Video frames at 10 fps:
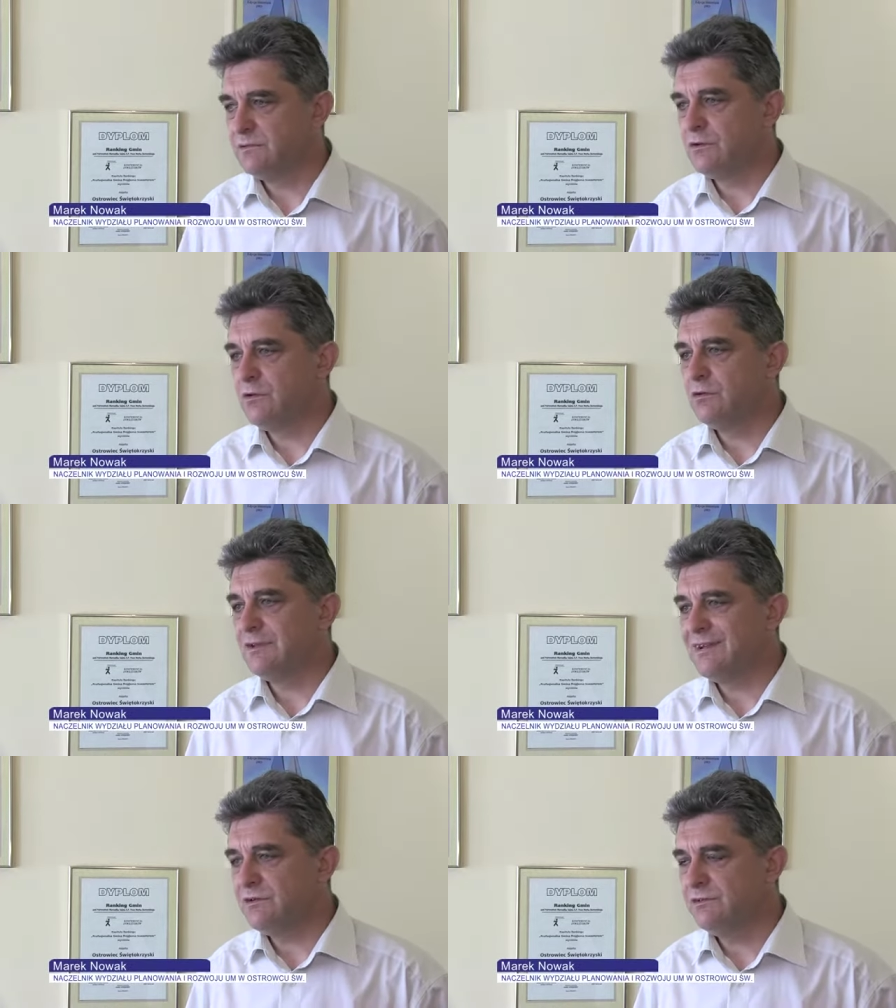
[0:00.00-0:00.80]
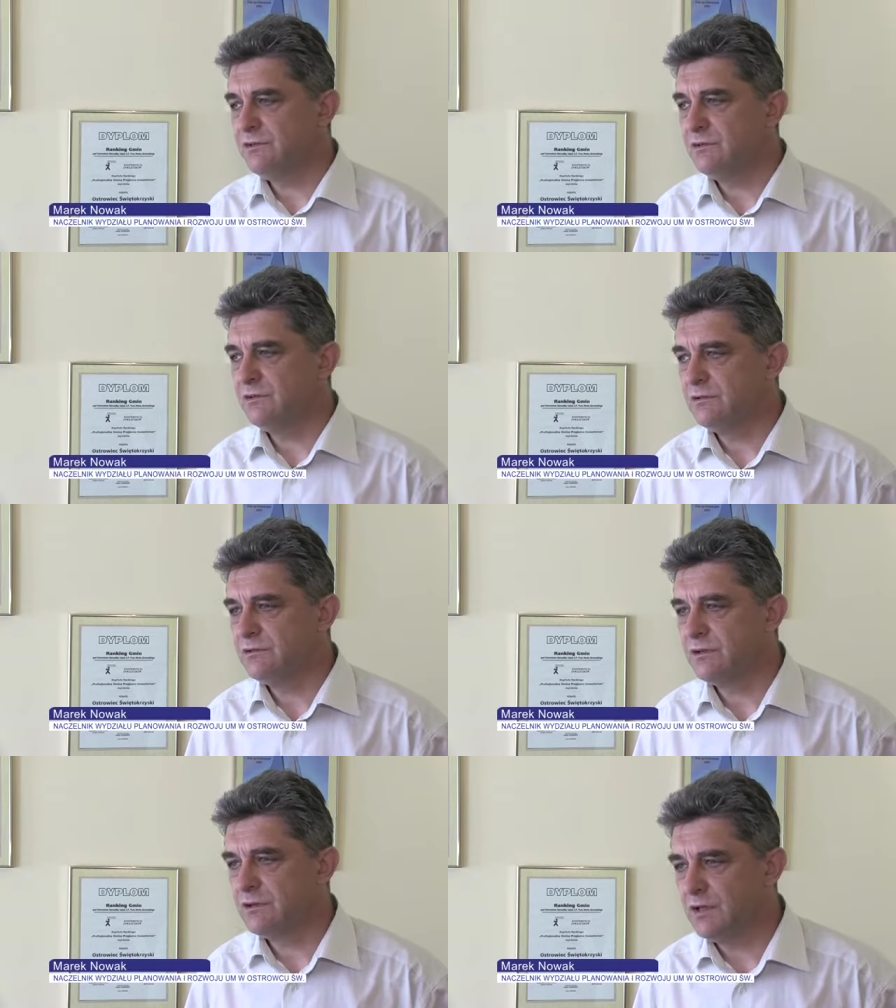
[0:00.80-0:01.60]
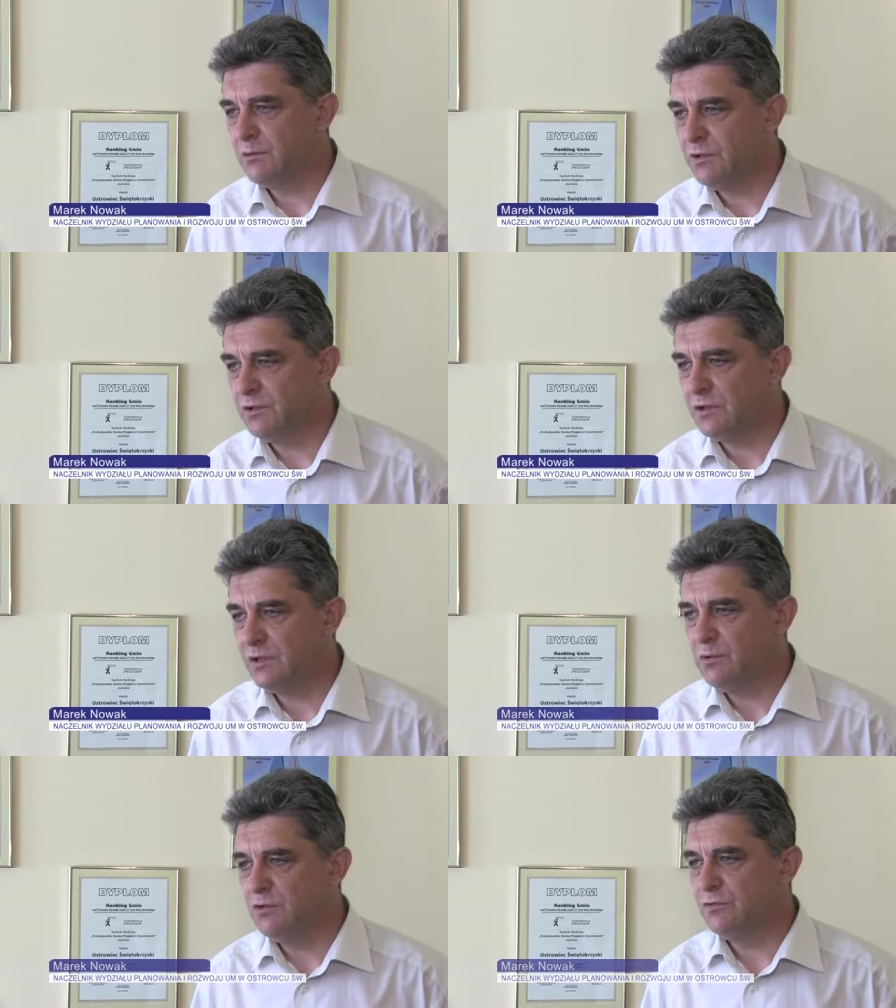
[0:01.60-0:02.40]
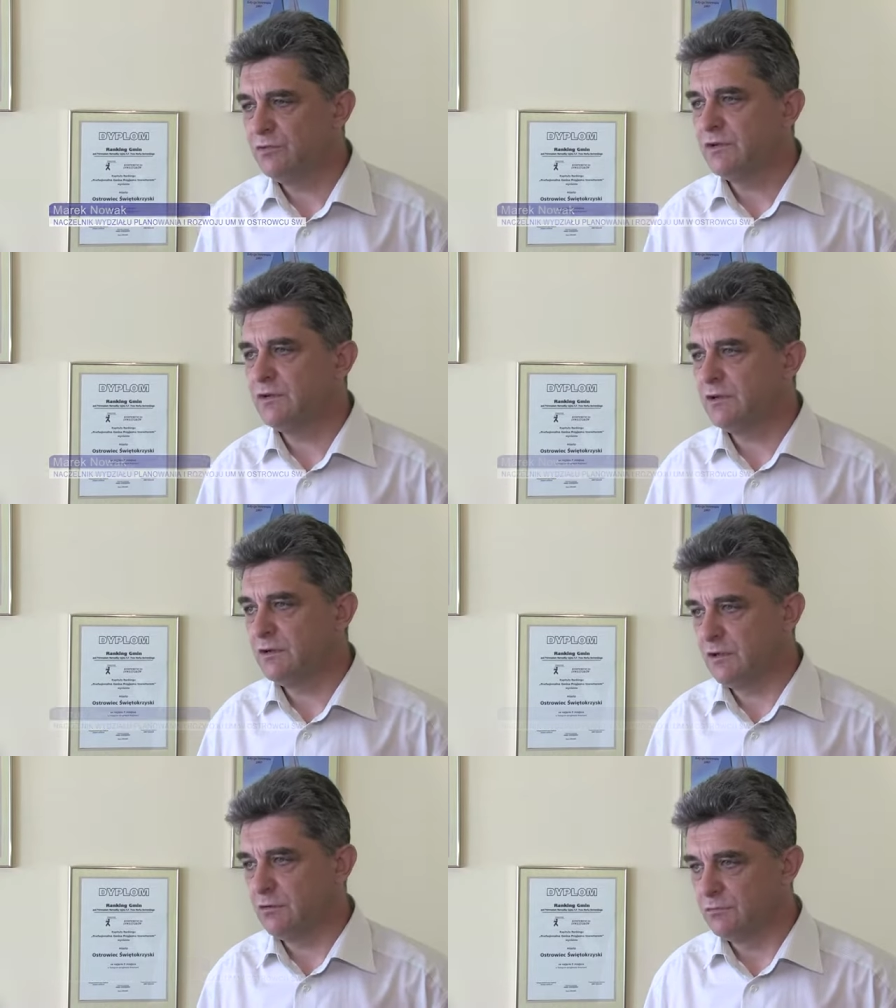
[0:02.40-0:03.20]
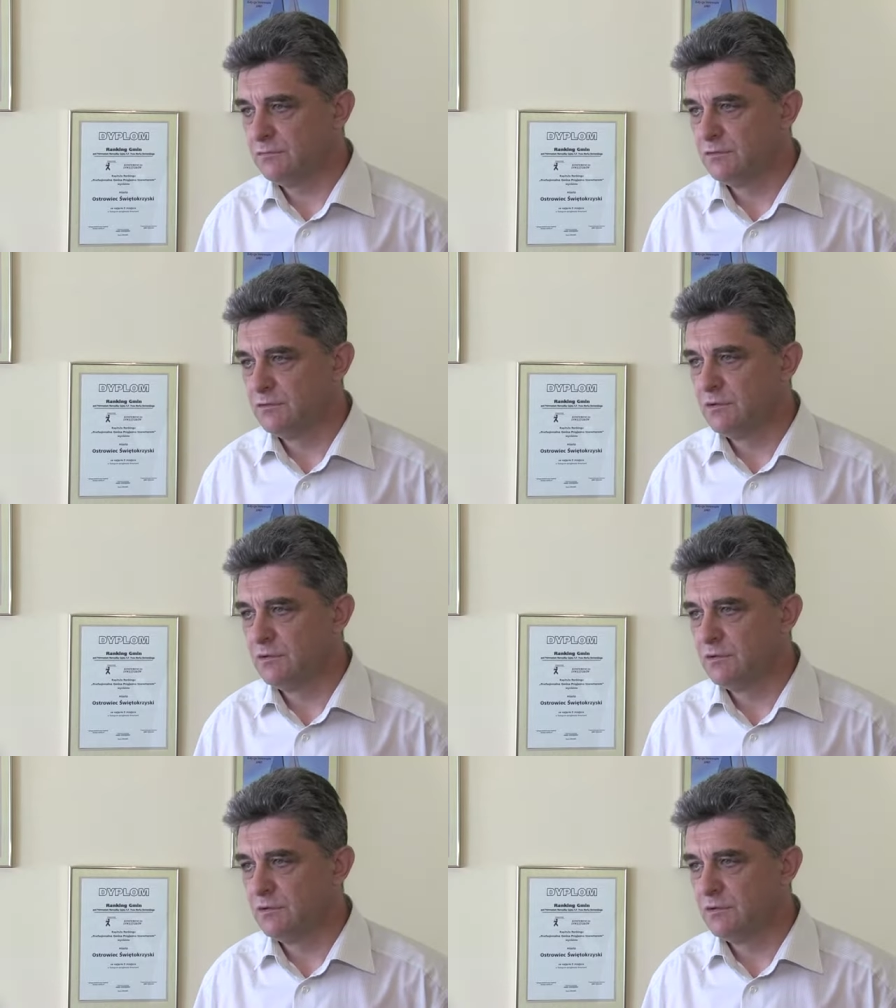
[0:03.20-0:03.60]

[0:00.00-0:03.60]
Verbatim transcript: tylko na razie terenami takimi do 4 hektarów.